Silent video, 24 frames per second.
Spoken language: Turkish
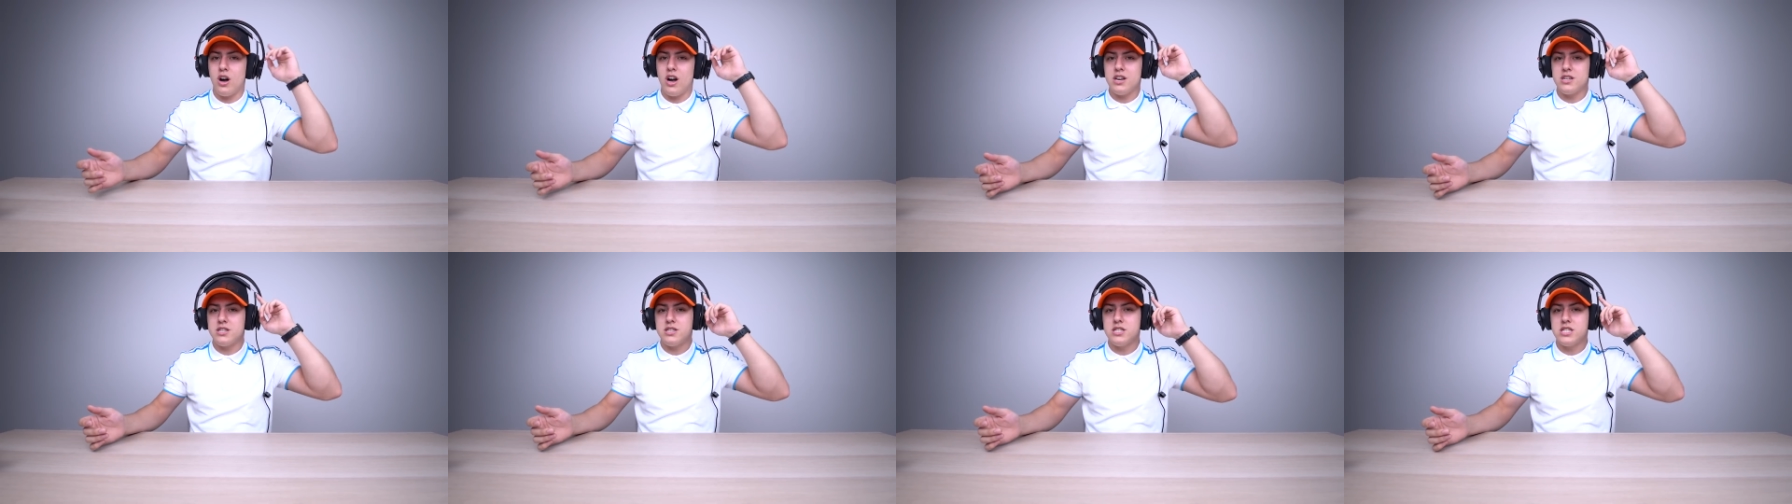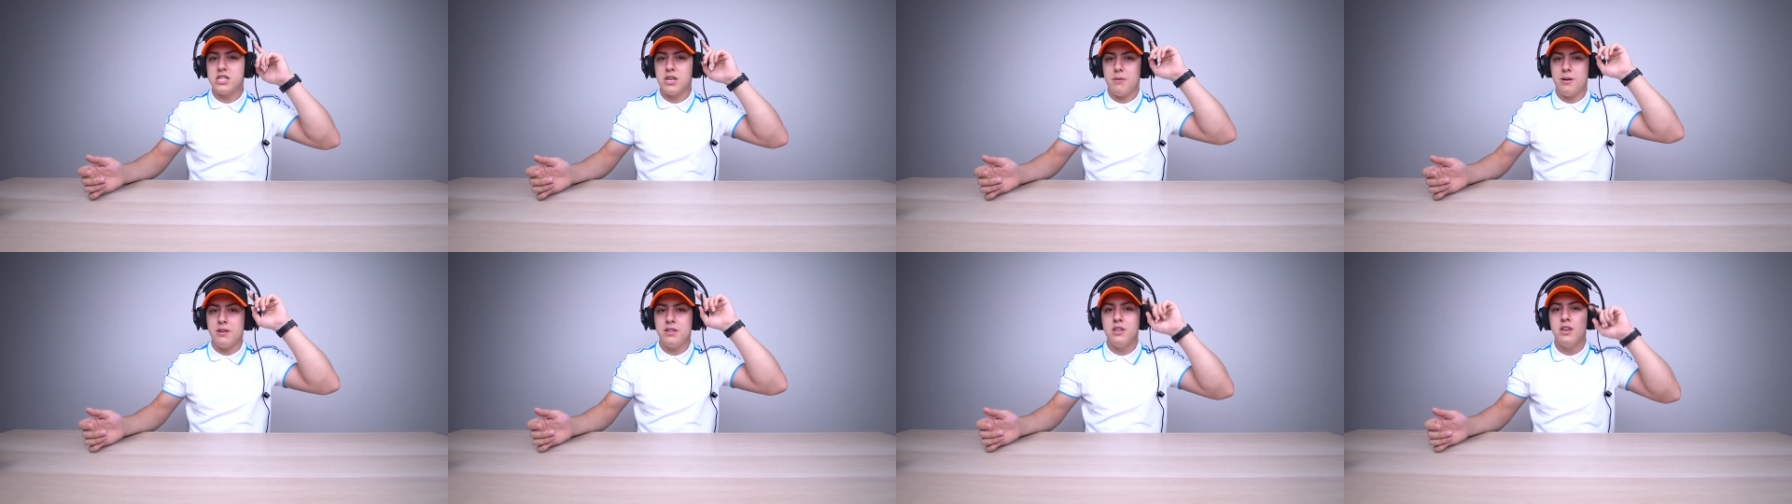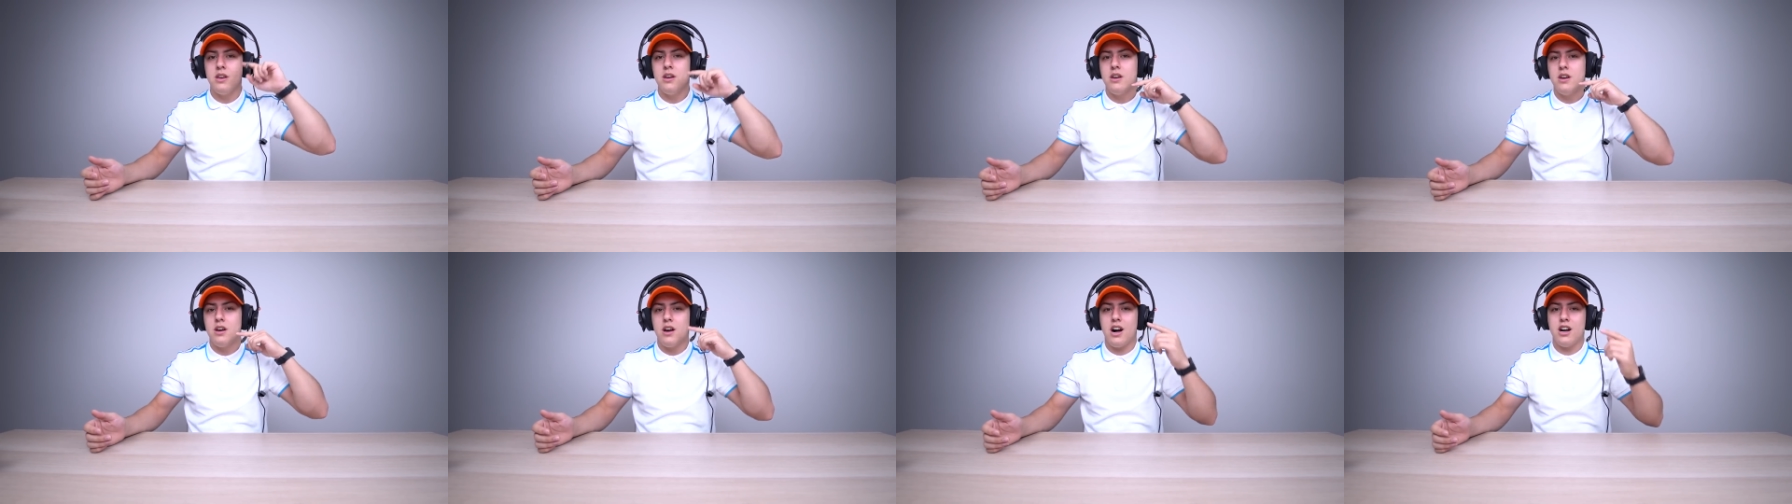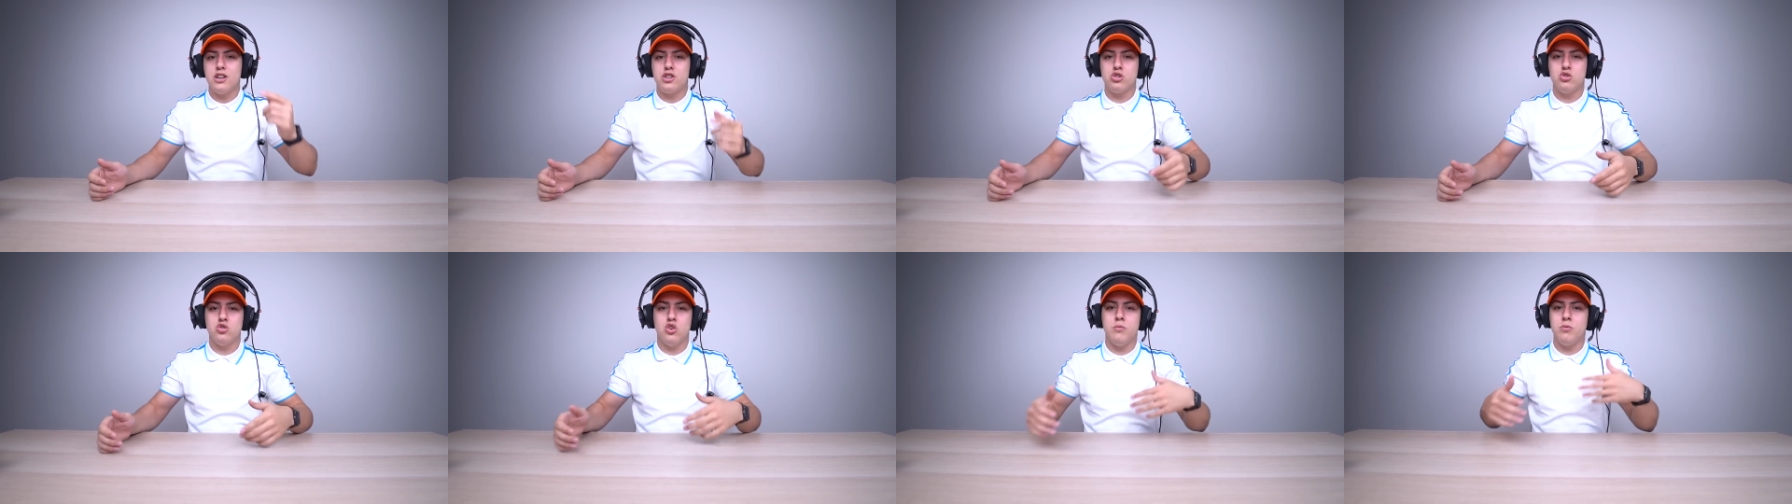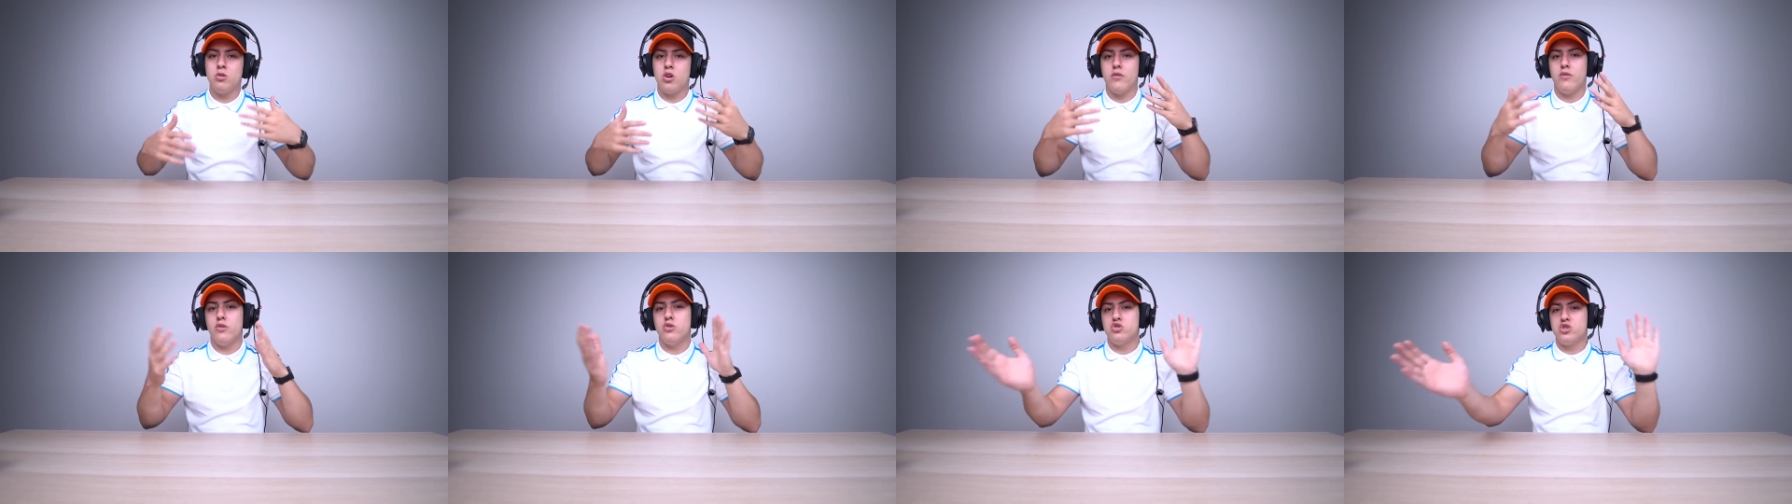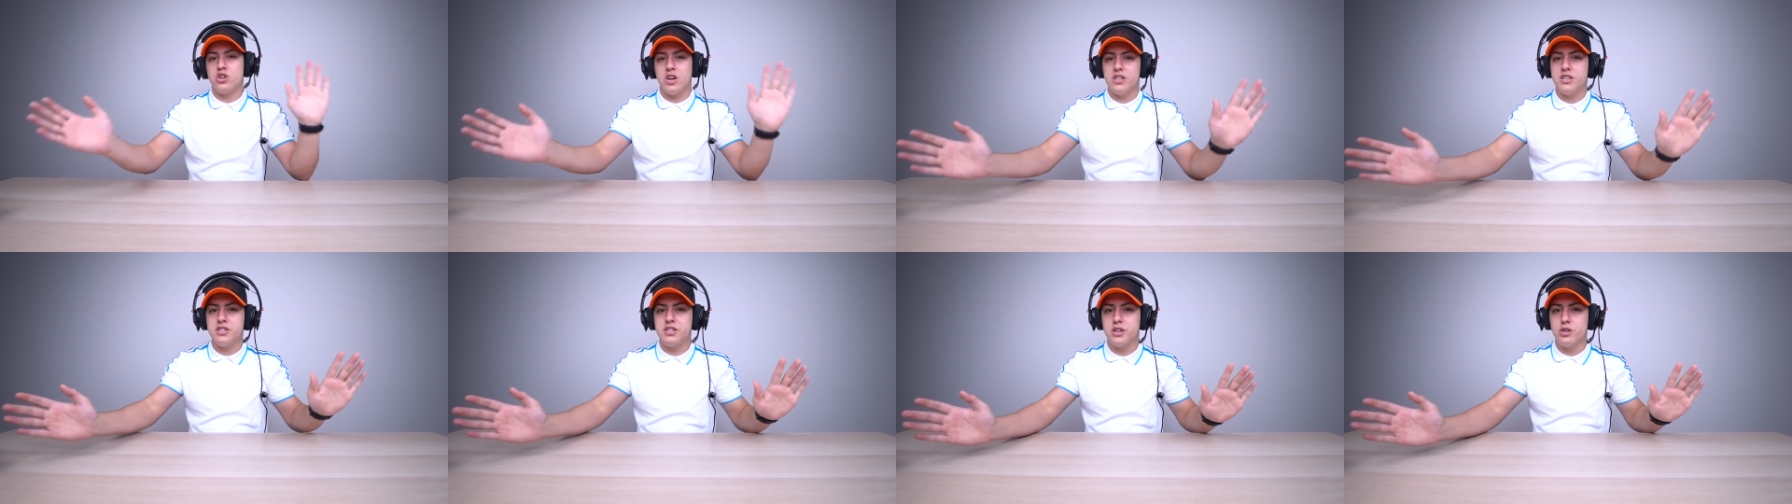Açtığın zaman açılıyor. Mikrofon
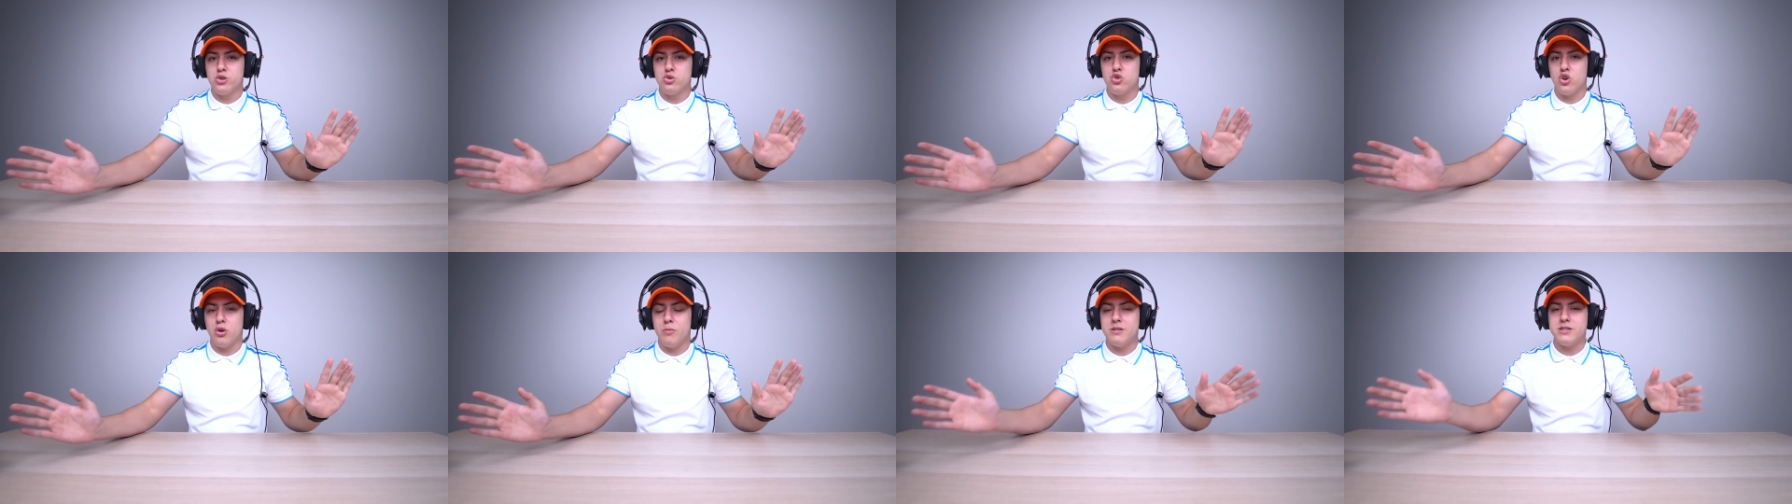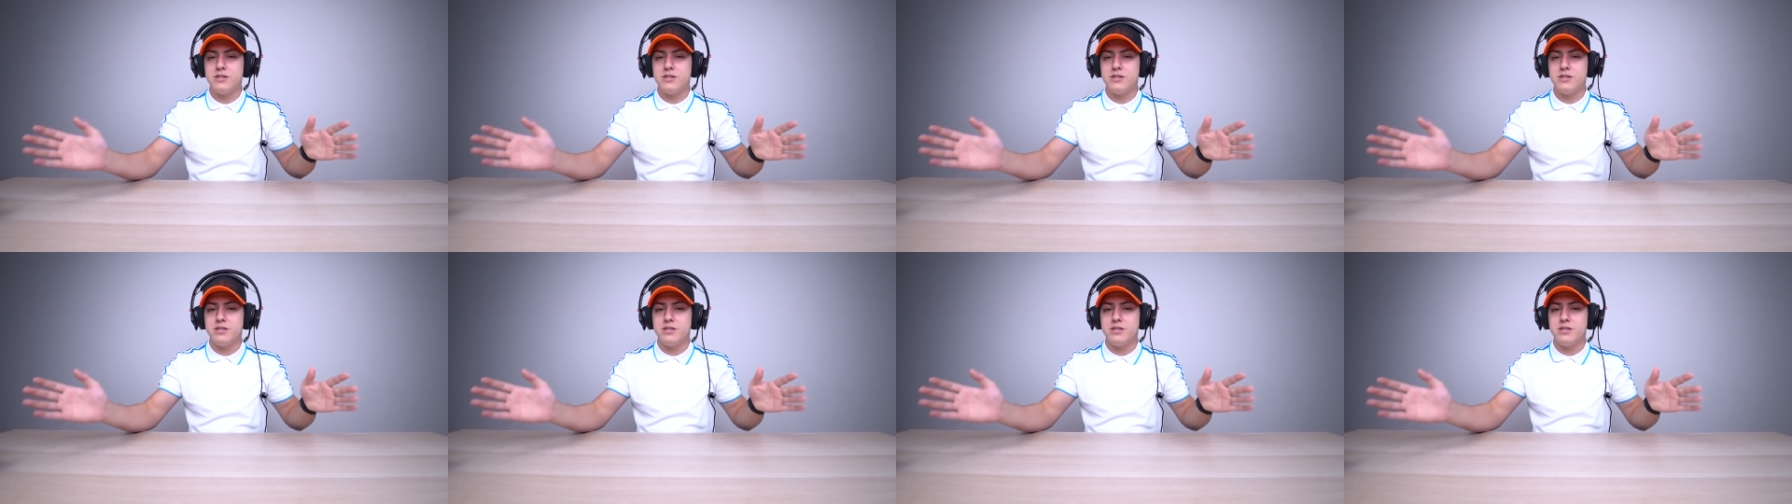şu anda çalışıyor